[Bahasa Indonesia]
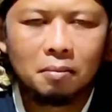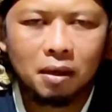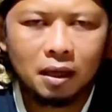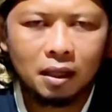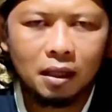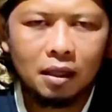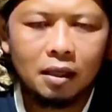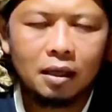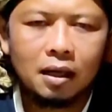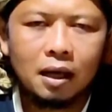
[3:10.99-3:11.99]
beli
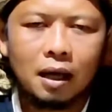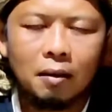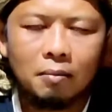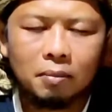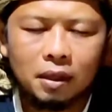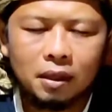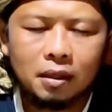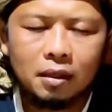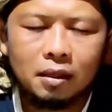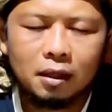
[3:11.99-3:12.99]

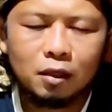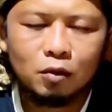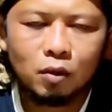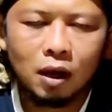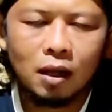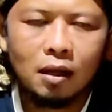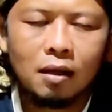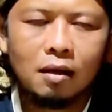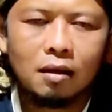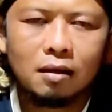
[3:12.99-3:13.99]
kambing
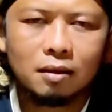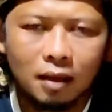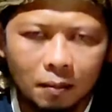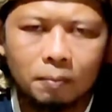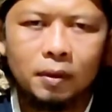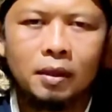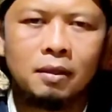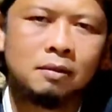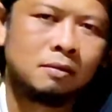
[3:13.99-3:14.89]
ngejual sapi.